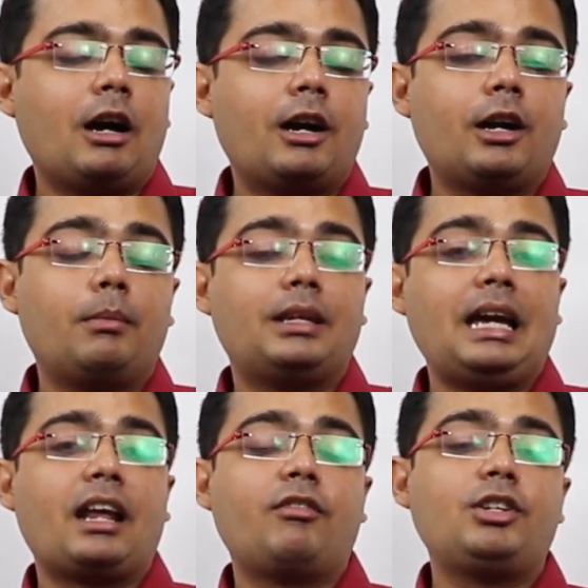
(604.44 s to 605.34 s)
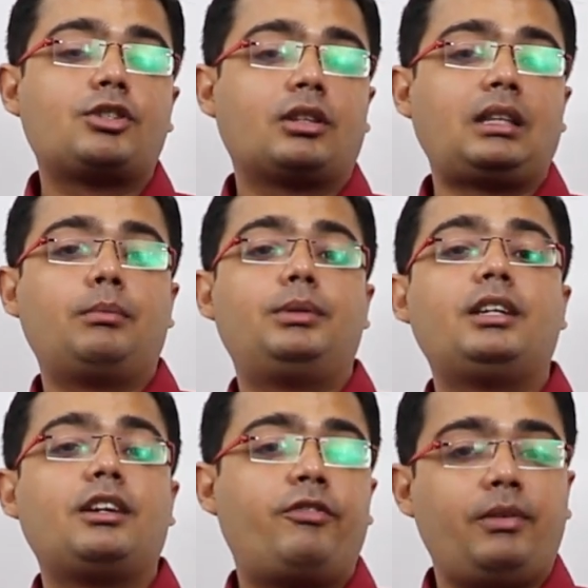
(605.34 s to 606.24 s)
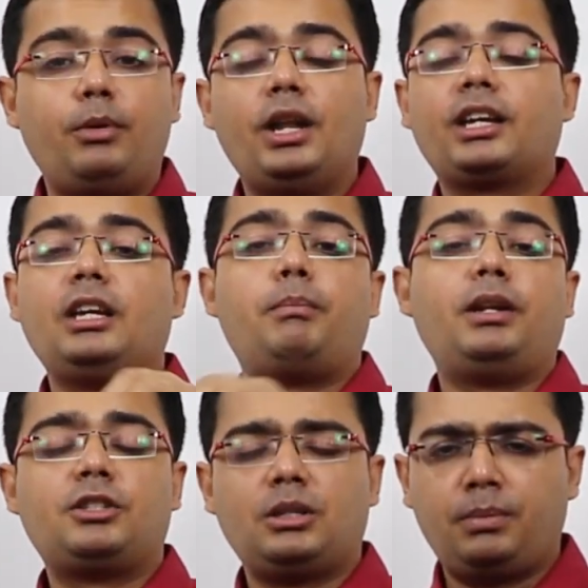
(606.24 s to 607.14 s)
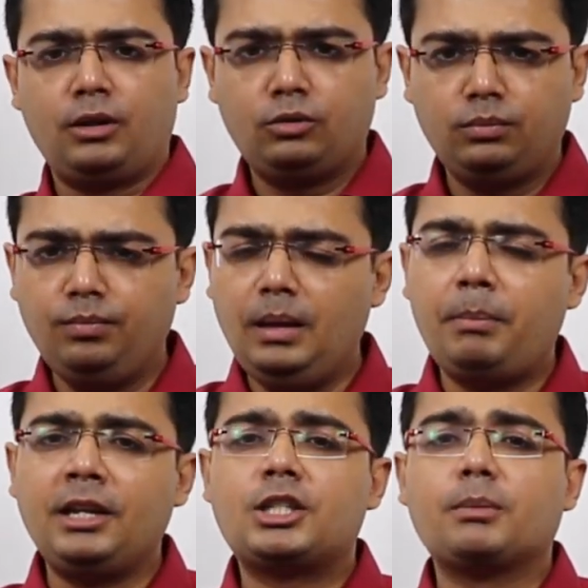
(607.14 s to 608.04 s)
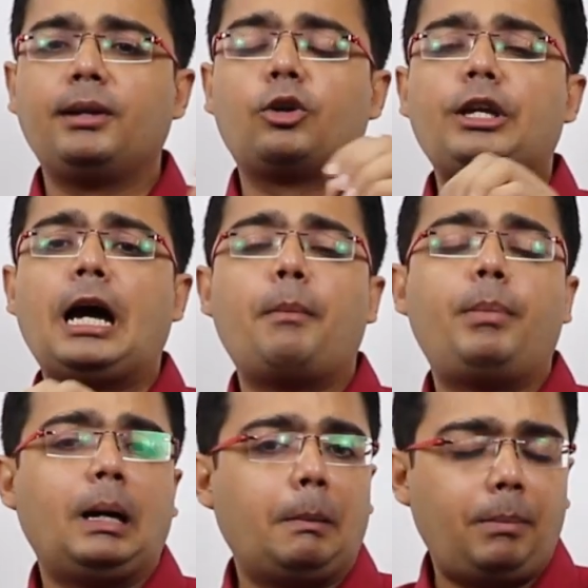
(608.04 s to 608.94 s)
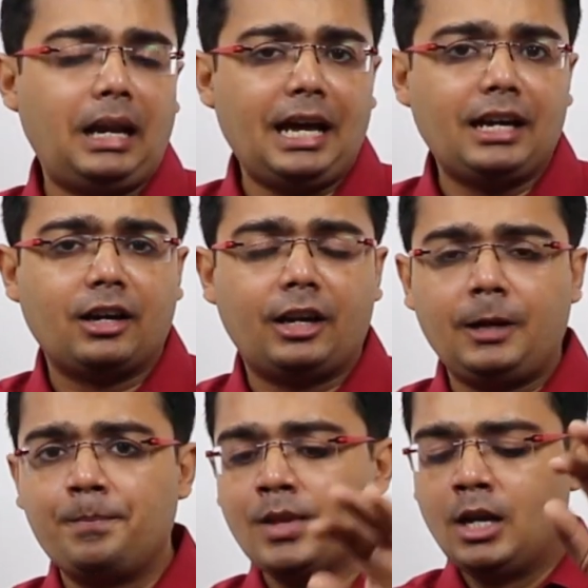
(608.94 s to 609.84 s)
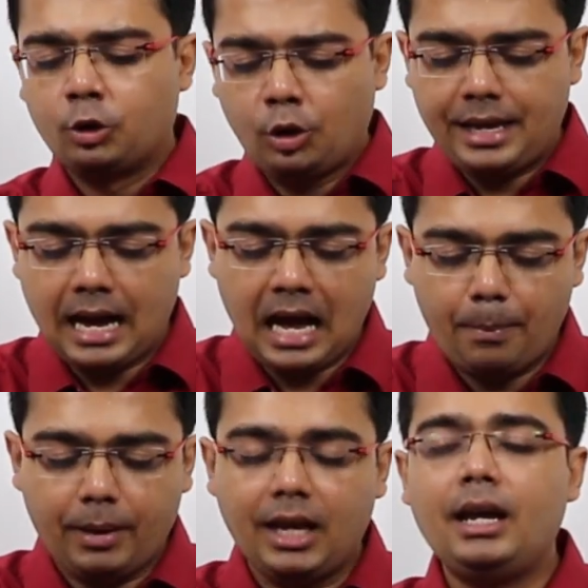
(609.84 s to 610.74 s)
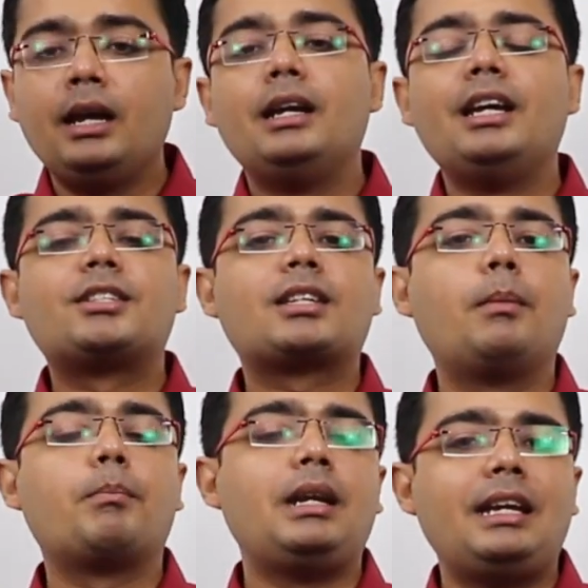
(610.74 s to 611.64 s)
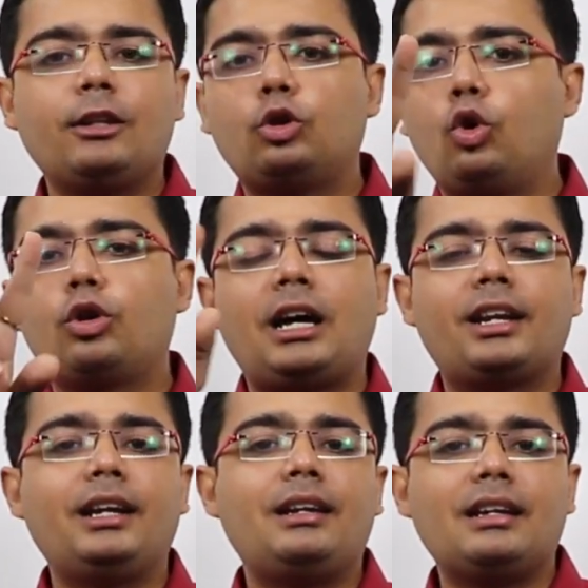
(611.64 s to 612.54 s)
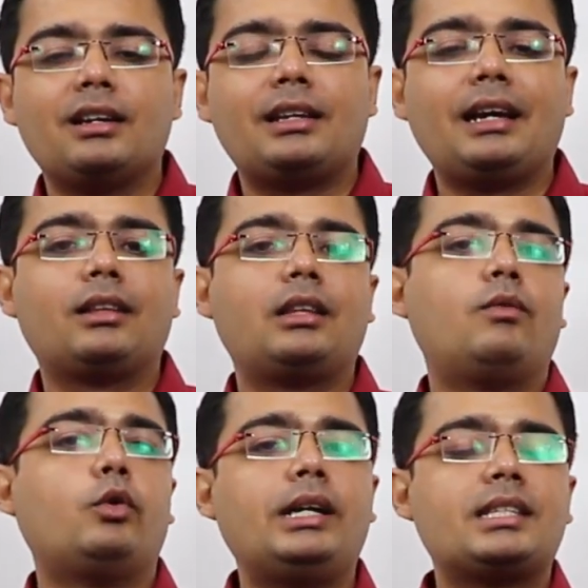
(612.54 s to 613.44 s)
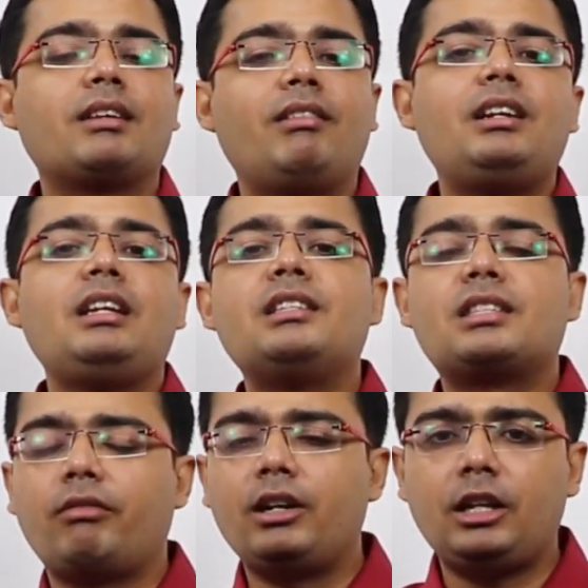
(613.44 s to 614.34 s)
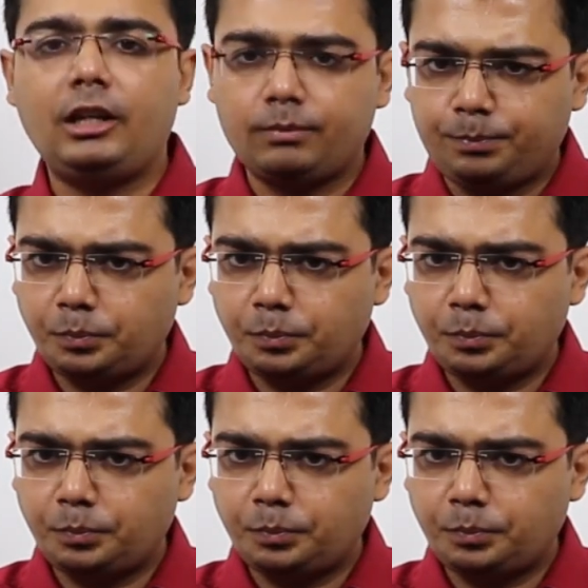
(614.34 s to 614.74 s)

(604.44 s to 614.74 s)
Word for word: अगर हम ग्यारहवीं शताब्दी के की प्रिंसिपल प्रिंसिपल को यहाँ पे अप्लाई करें तो यहाँ पे इस कंपनी के दो टारगेट निकल के आते हैं वो है 1717